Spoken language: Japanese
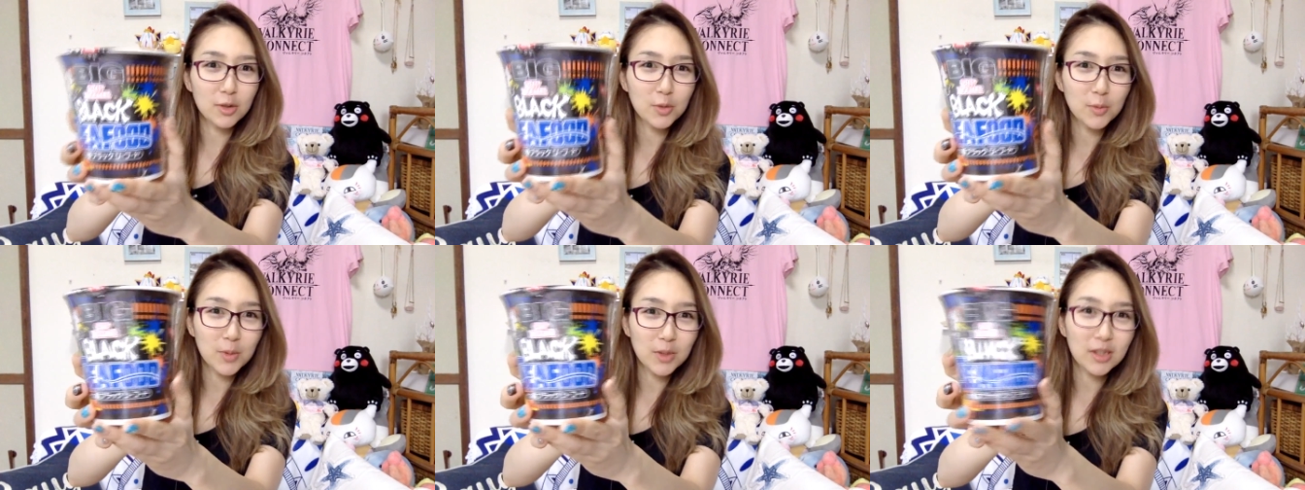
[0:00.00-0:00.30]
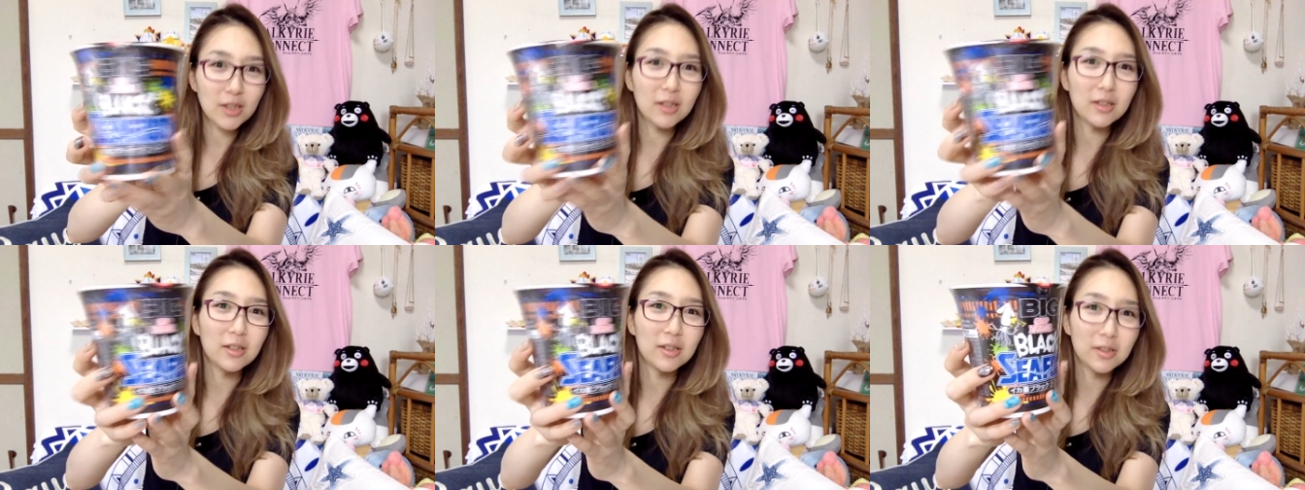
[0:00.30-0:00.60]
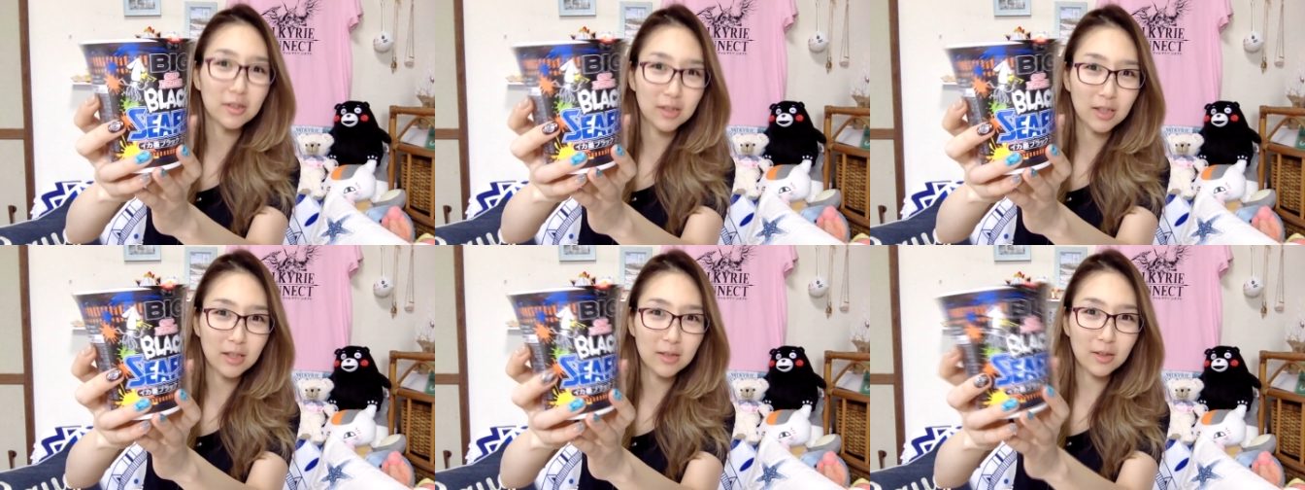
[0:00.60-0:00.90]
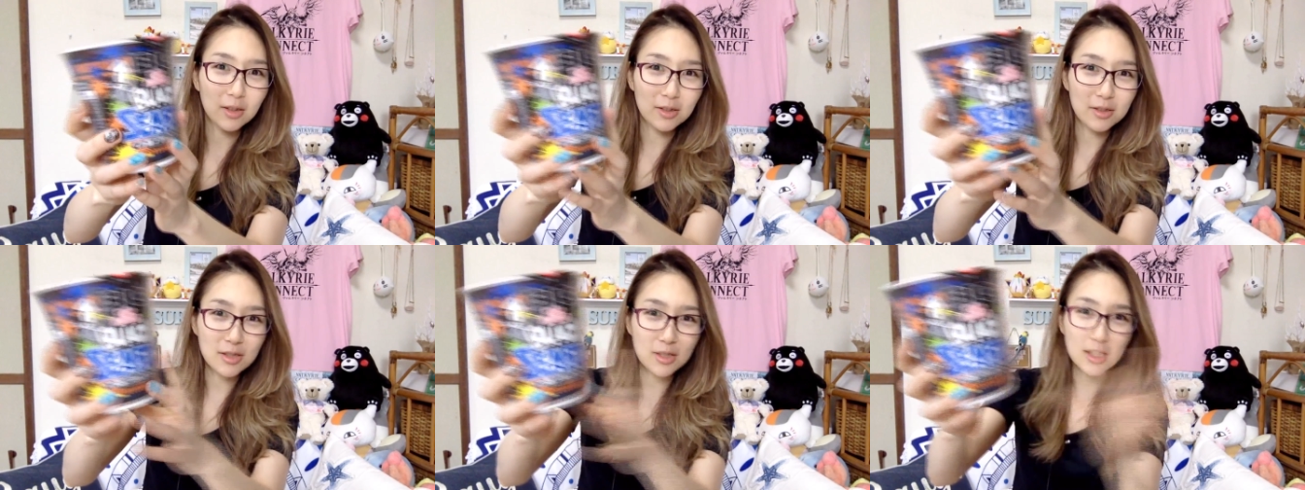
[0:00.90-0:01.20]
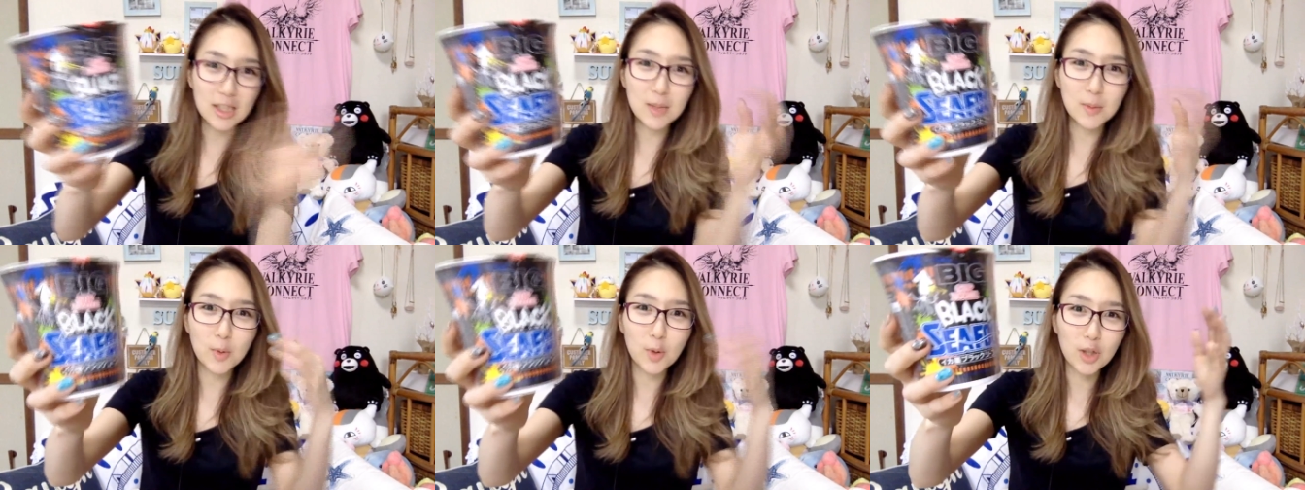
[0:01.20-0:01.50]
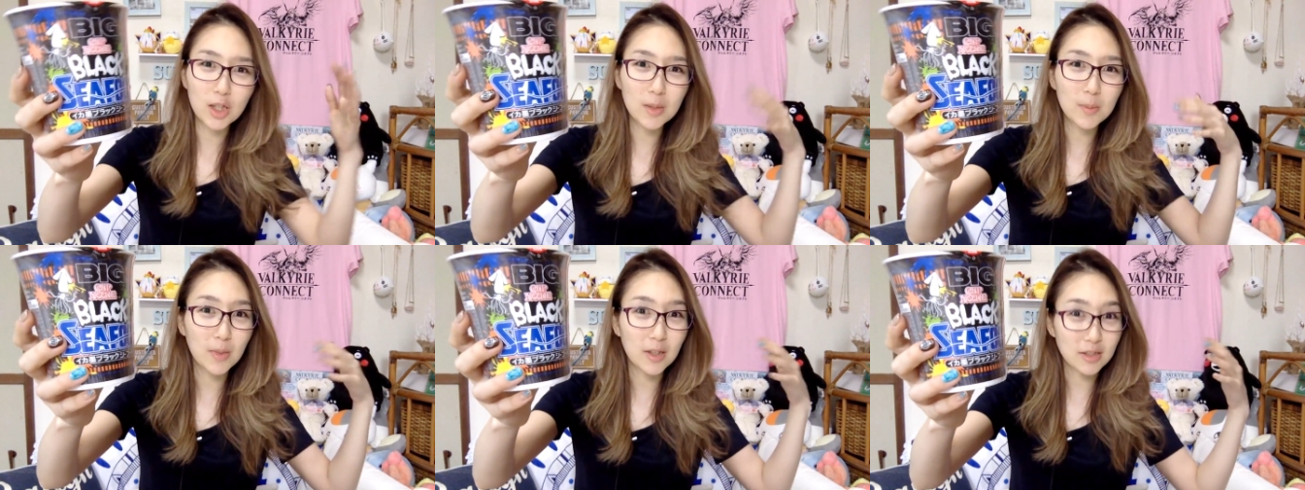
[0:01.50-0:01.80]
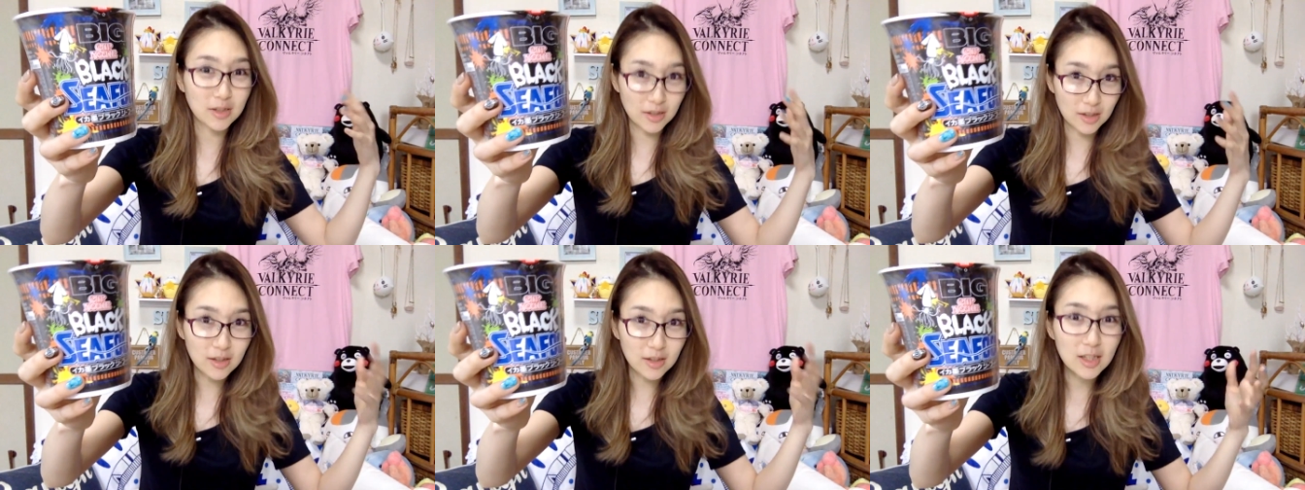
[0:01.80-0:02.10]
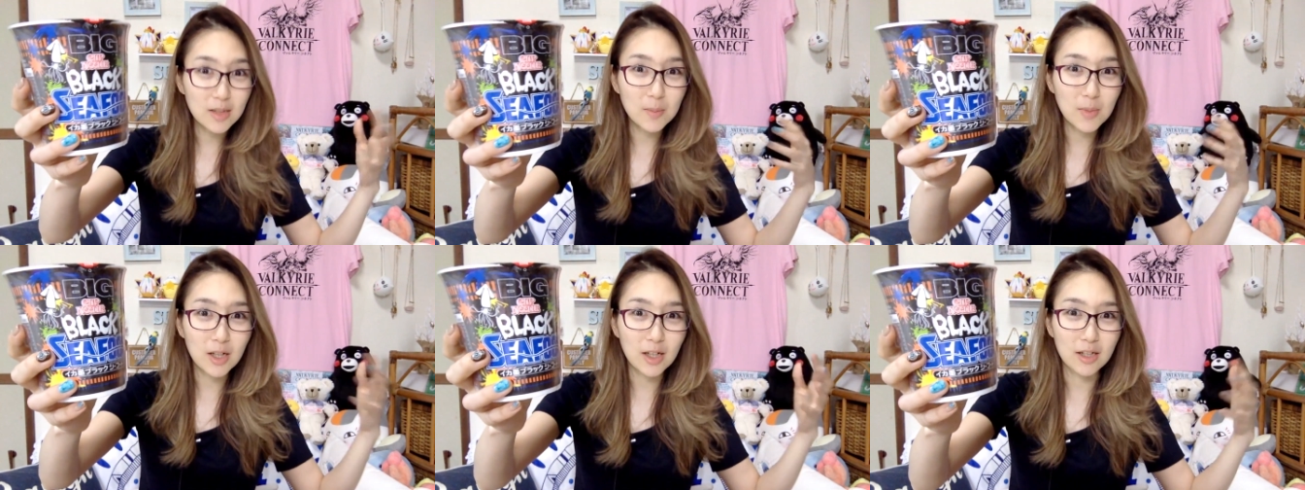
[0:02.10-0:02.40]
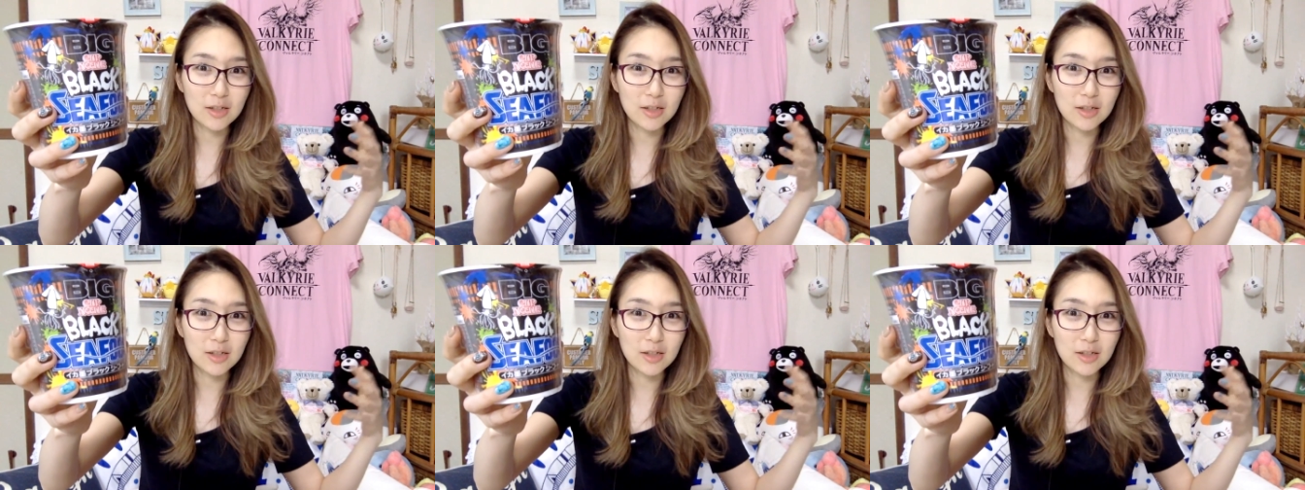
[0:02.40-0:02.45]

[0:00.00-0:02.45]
うみたいですねなんか時期も今じゃん今